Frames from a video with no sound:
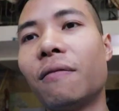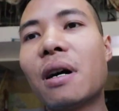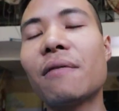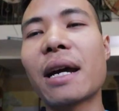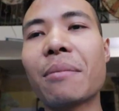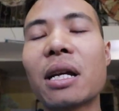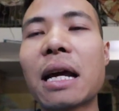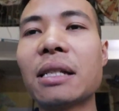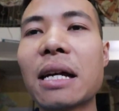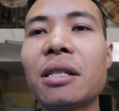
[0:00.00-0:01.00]
Vâng và em đã
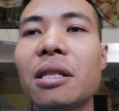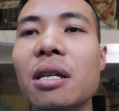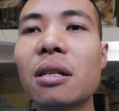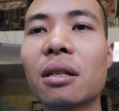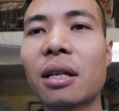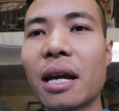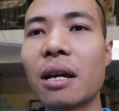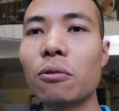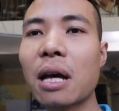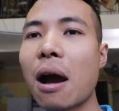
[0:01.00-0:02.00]
đánh giá chi tiết cái
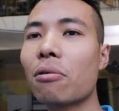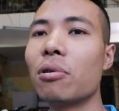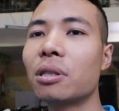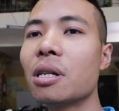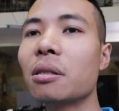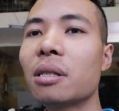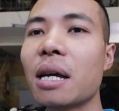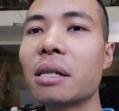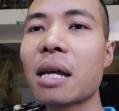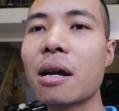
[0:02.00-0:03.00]
cấu tạo của chiếc
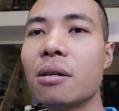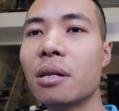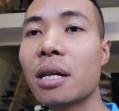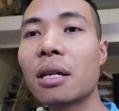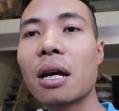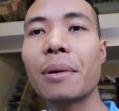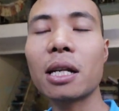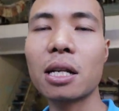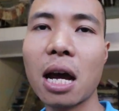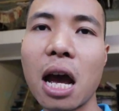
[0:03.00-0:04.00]
xe Giant
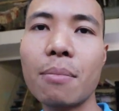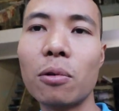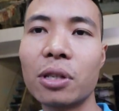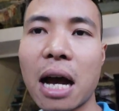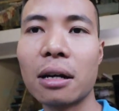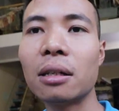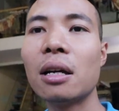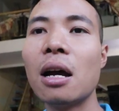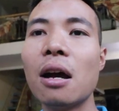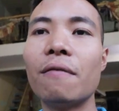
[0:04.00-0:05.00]
Escape SN2 màu trắng
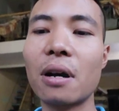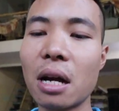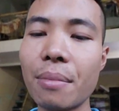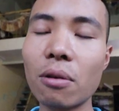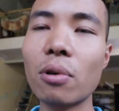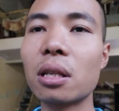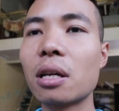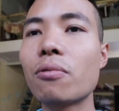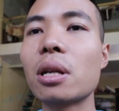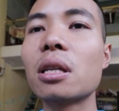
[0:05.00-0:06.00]
và các bác quan
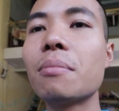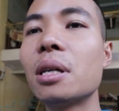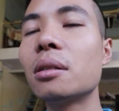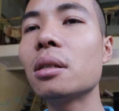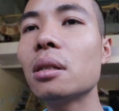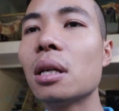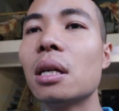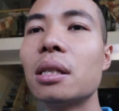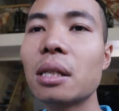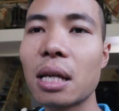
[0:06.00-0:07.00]
nếu quan tâm đến
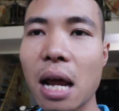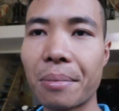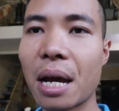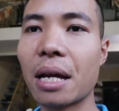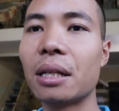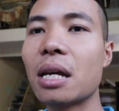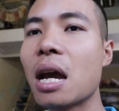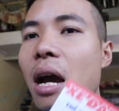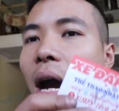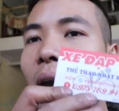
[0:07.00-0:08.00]
chiếc xe đạp này thì
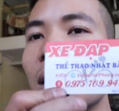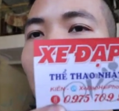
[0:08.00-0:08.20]
hãy